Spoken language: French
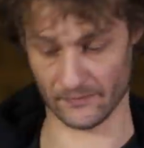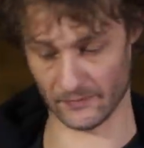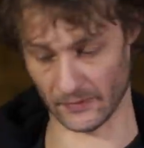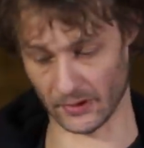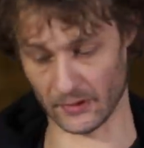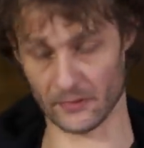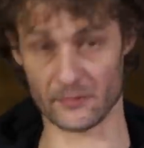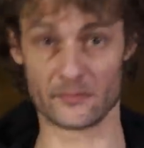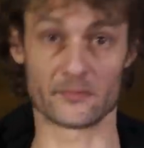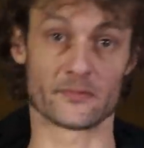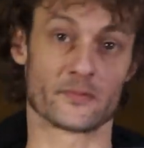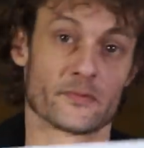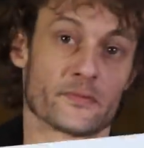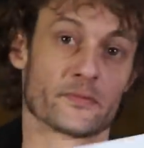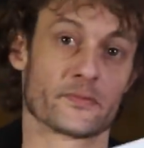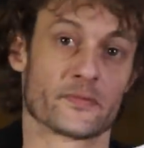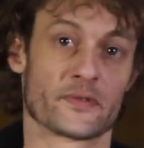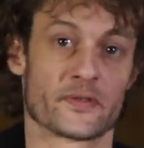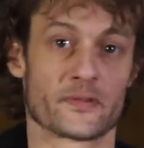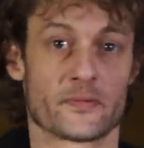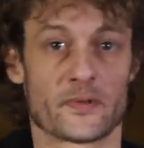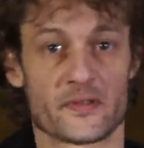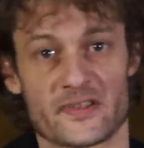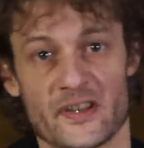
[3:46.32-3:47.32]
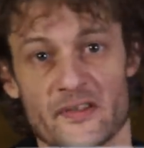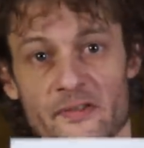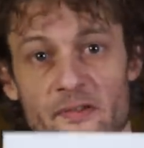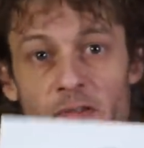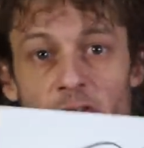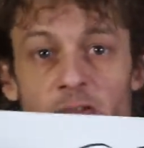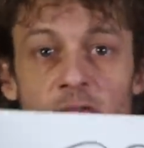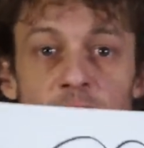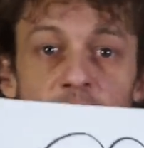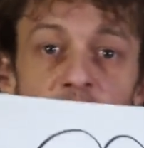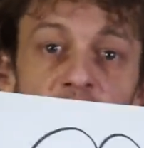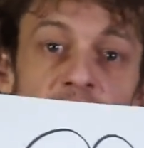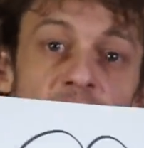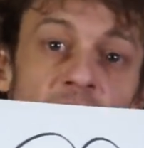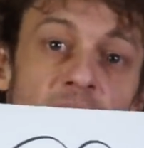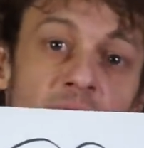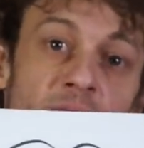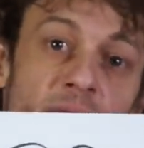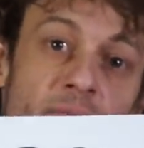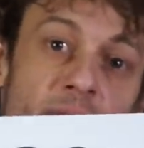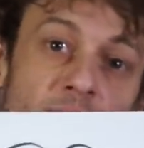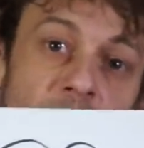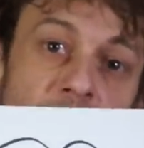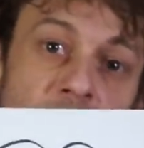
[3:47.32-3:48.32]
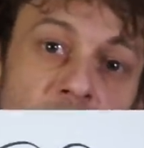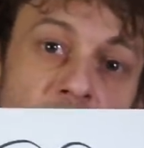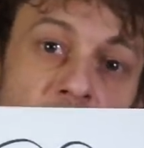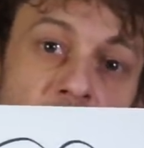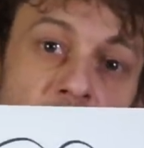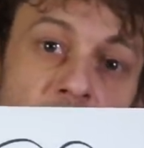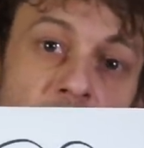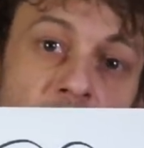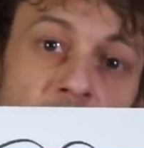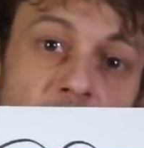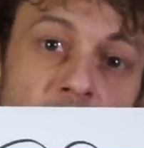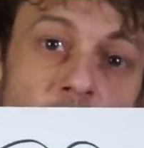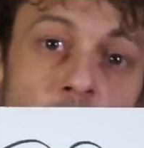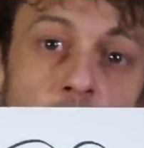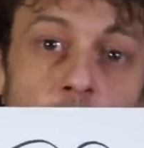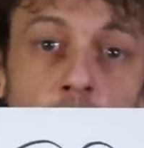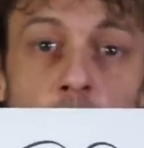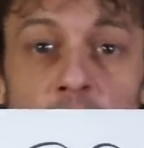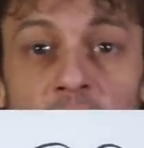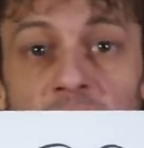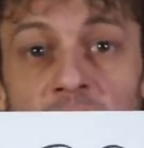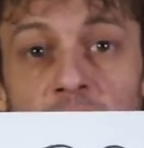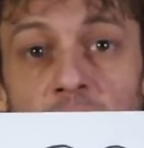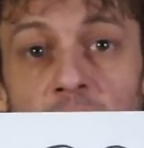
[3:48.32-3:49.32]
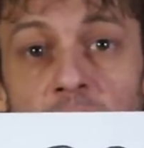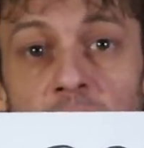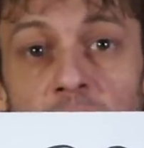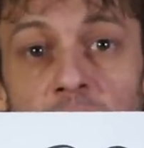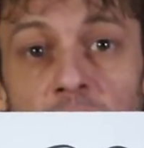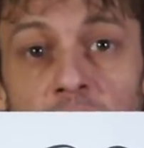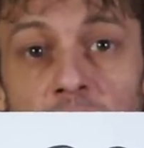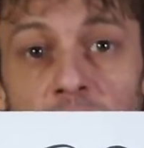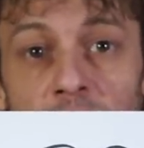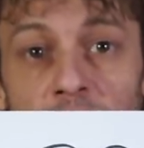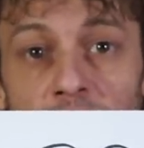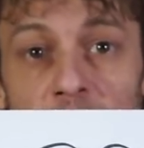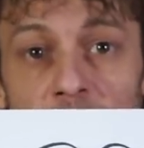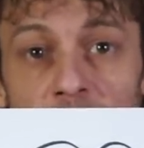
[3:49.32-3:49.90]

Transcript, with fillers: bah, bon, ça change pas. Encore un cœur.